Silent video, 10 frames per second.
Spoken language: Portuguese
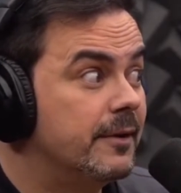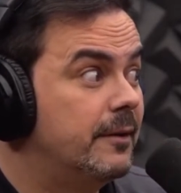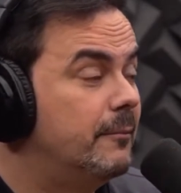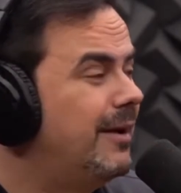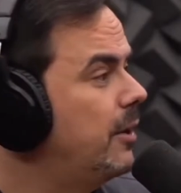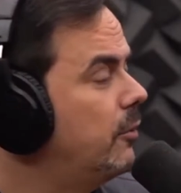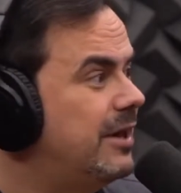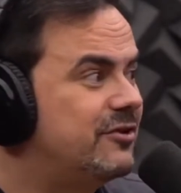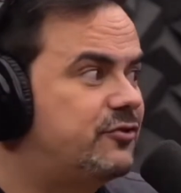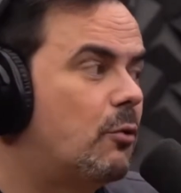Mano, eu
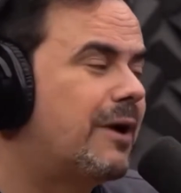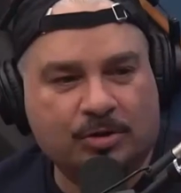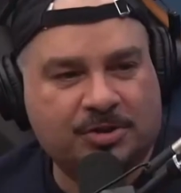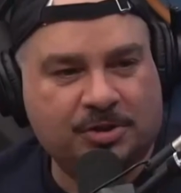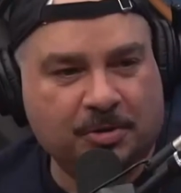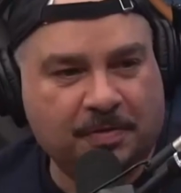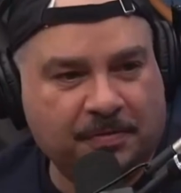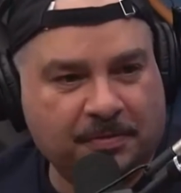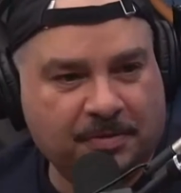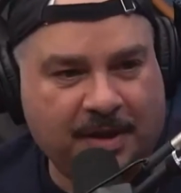deixei o cara o louco.
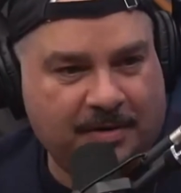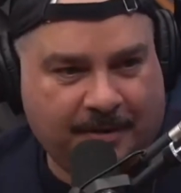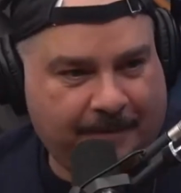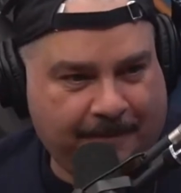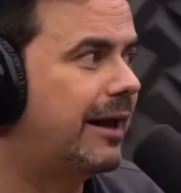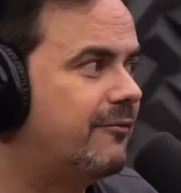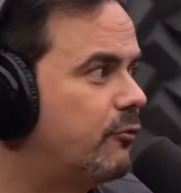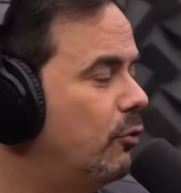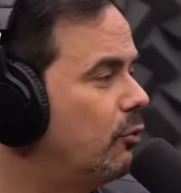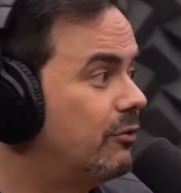Silvio fudeu, né? O cara
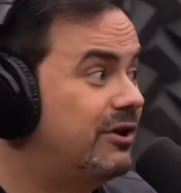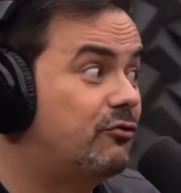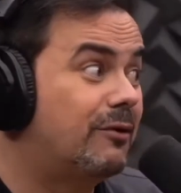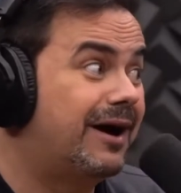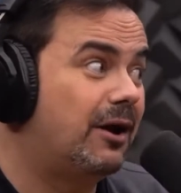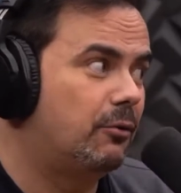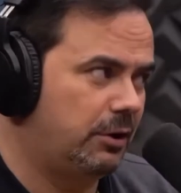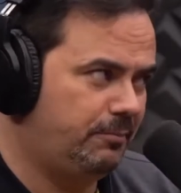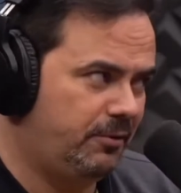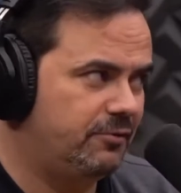ficou louco, eu deixei o cara louco.
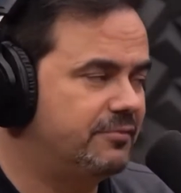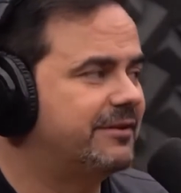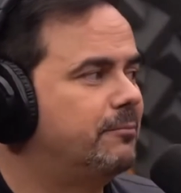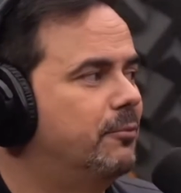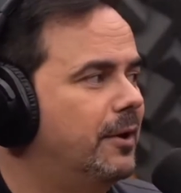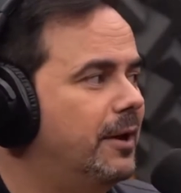Depois eu ouvi essa porra aí.